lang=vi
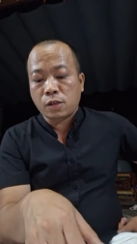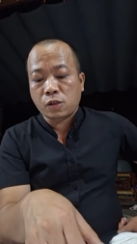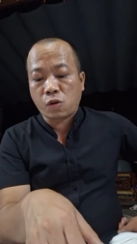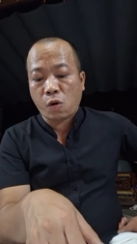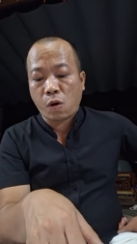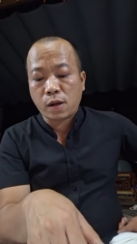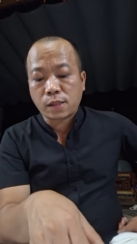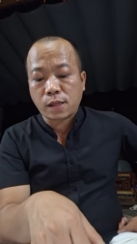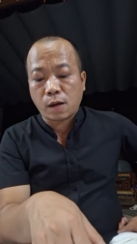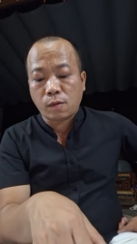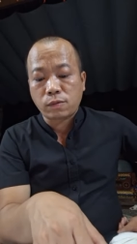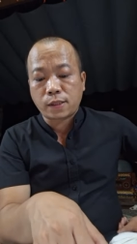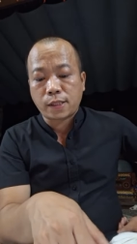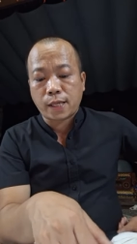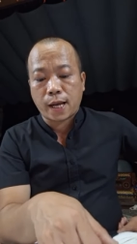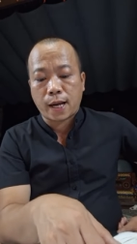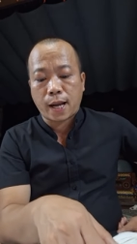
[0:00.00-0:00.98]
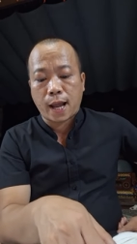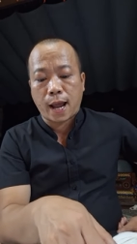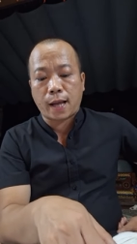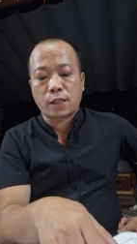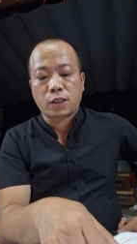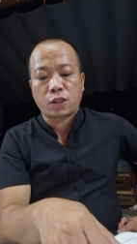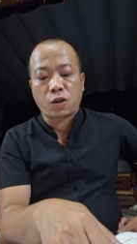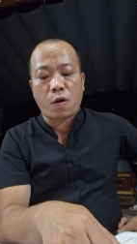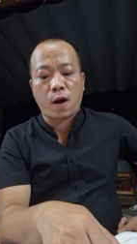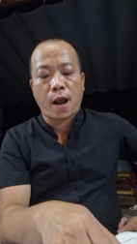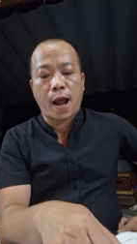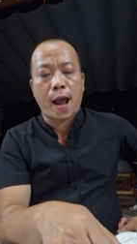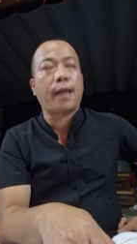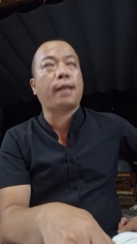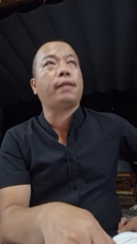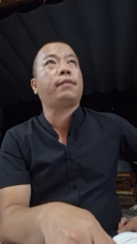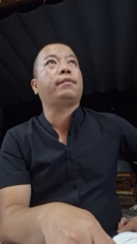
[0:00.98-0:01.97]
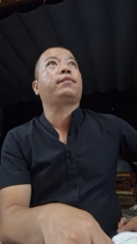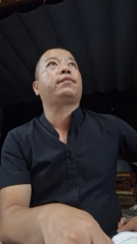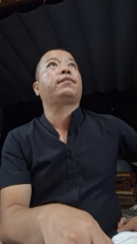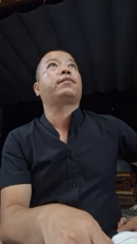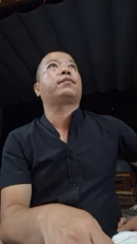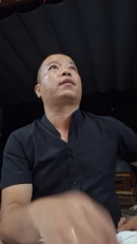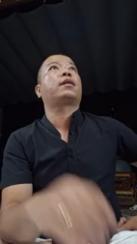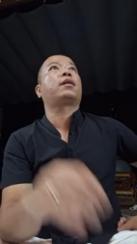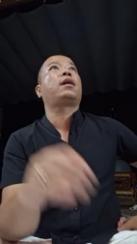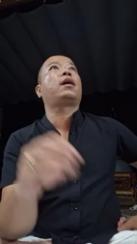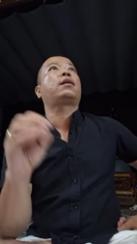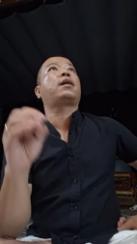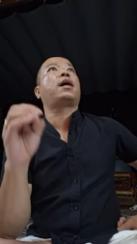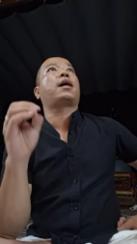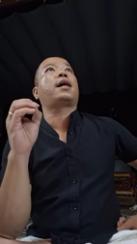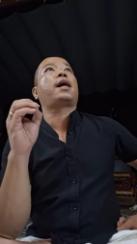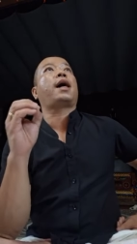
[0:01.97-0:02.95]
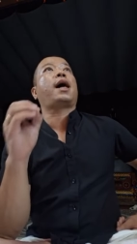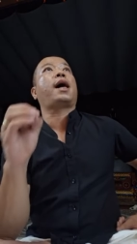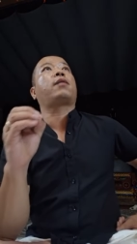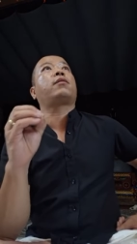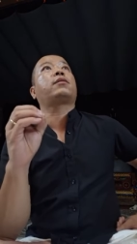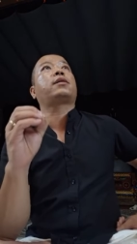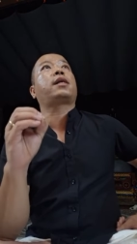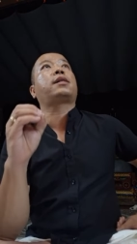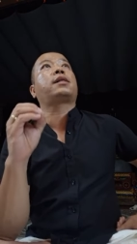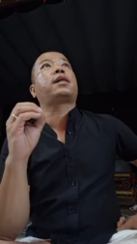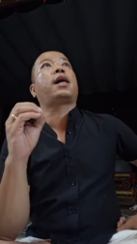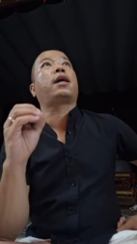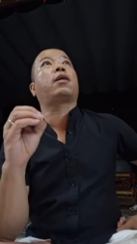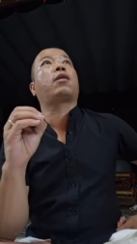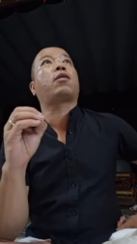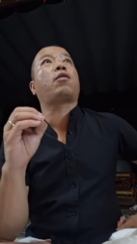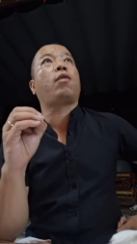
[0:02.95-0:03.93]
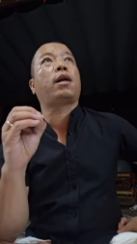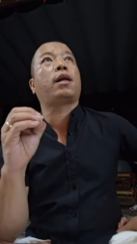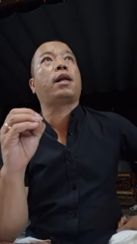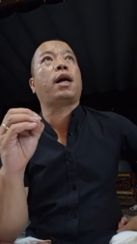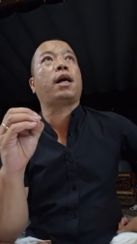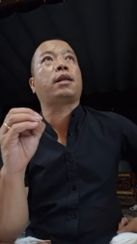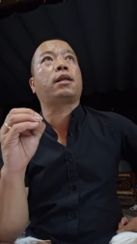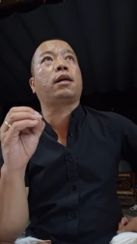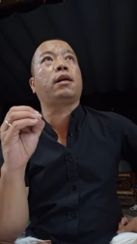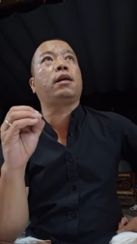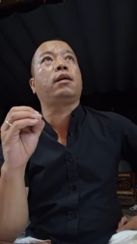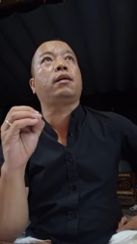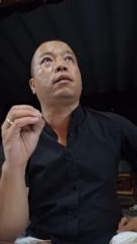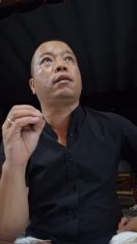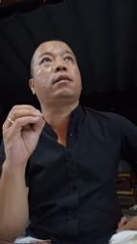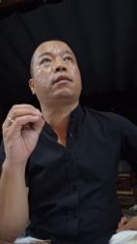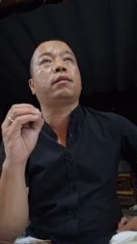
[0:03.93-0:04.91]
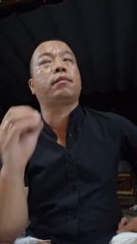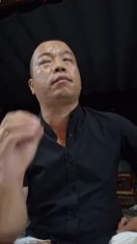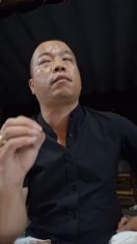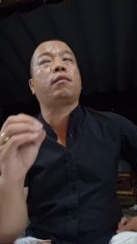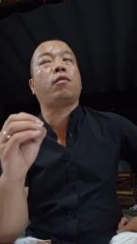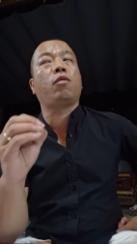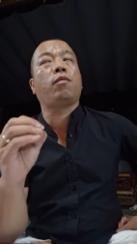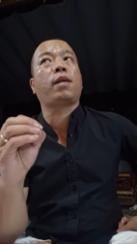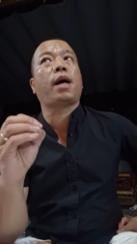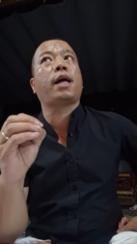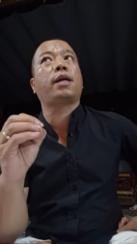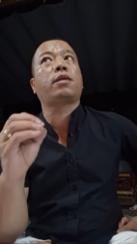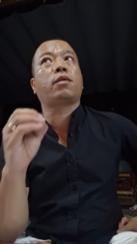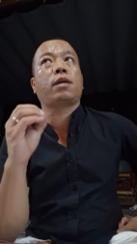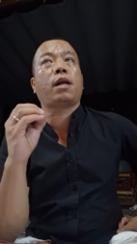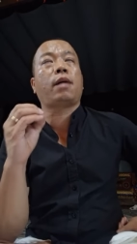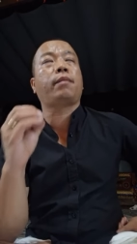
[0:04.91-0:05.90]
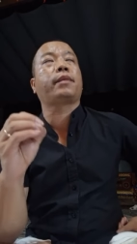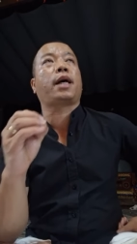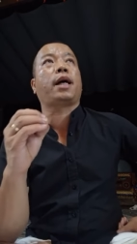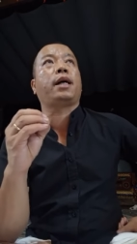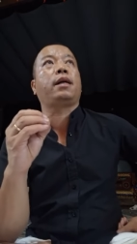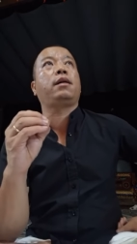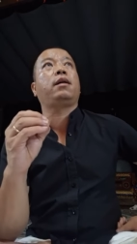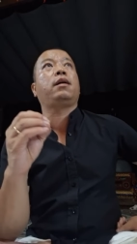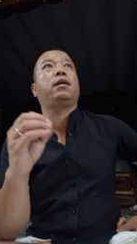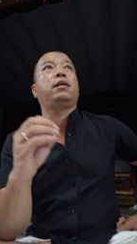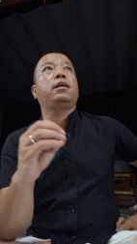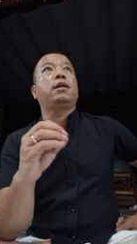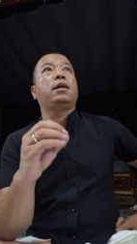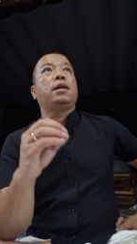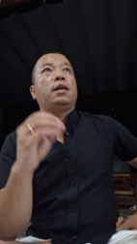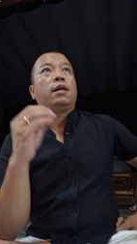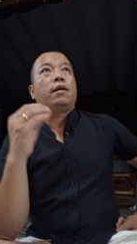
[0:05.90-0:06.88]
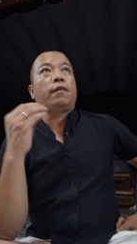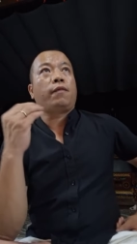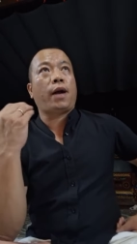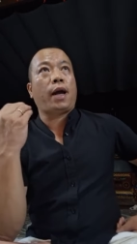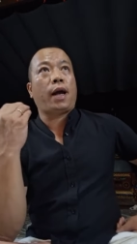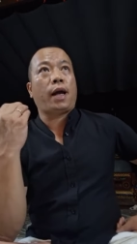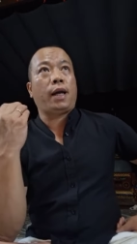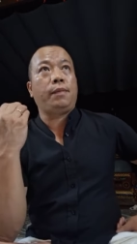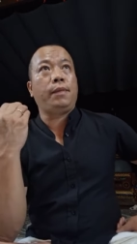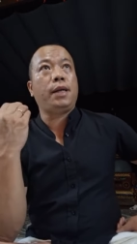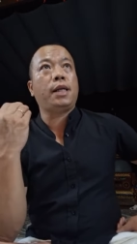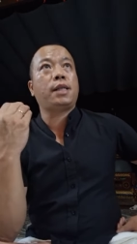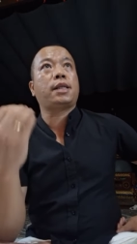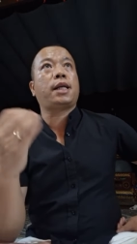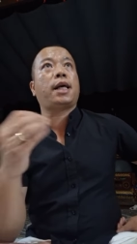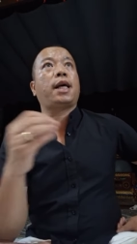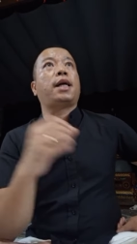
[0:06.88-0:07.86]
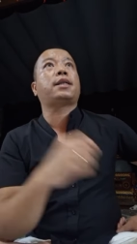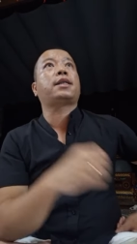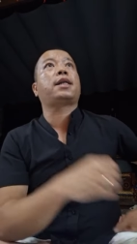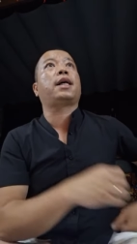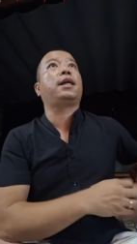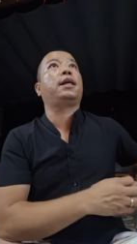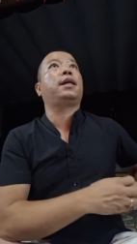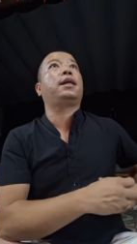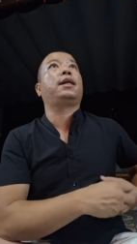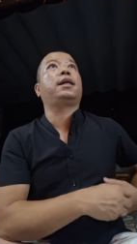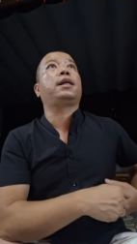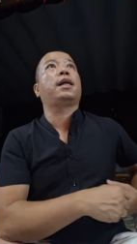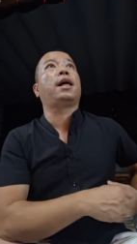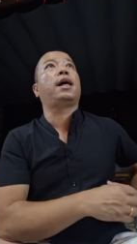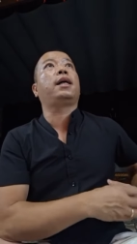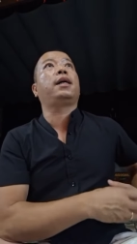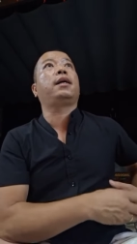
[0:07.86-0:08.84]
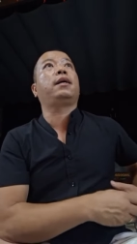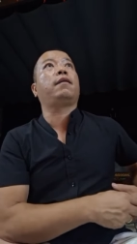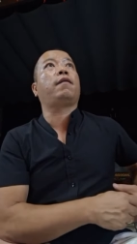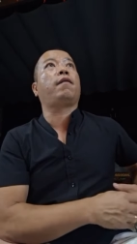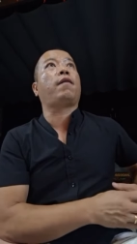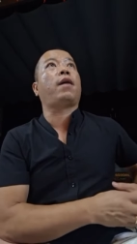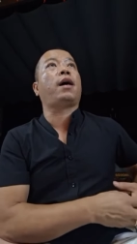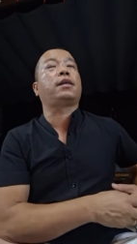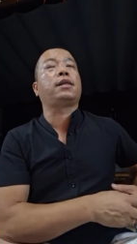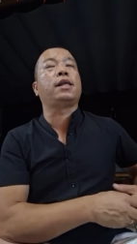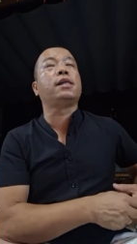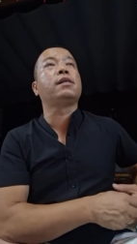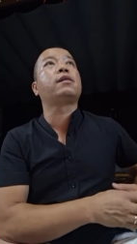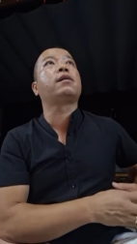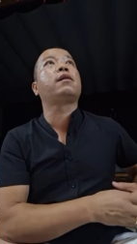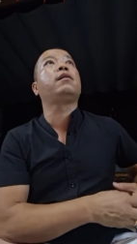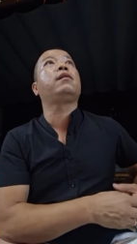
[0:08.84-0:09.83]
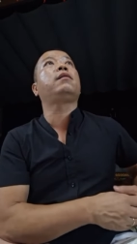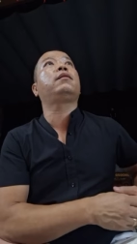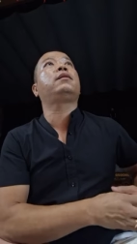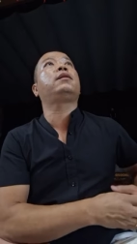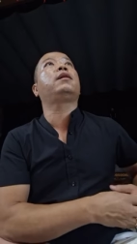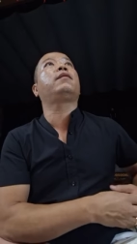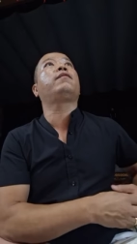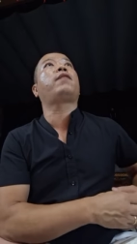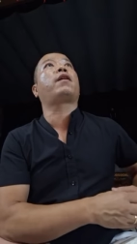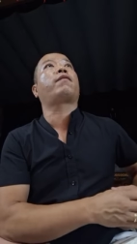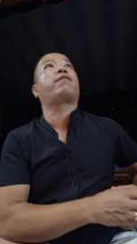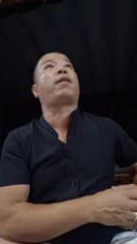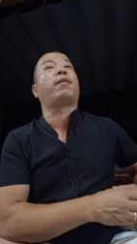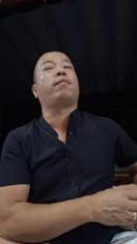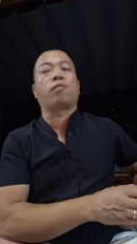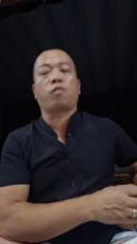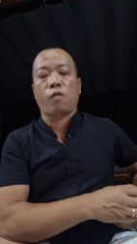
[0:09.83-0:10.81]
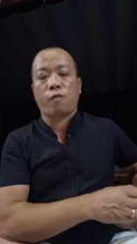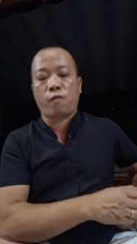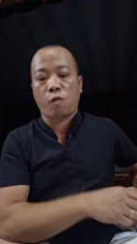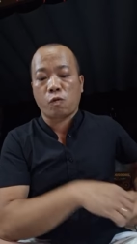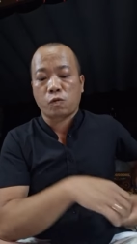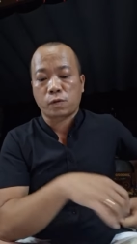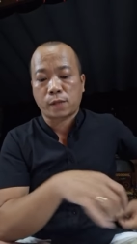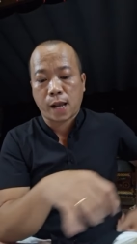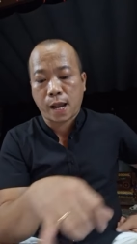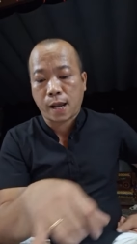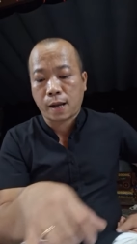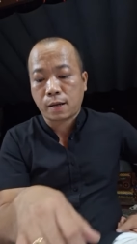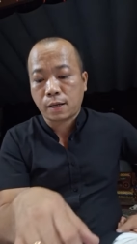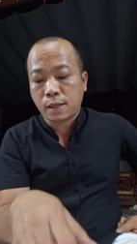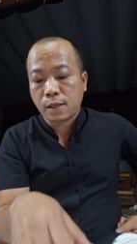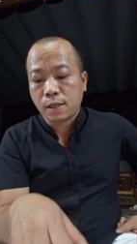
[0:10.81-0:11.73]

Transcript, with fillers: gió rông che lại cho an tức là các ngài có răn dạy con là từ hôm nay cho 5 ngày nữa phải biết che chạy đậy và gìn giữ những vật phẩm của phủ gia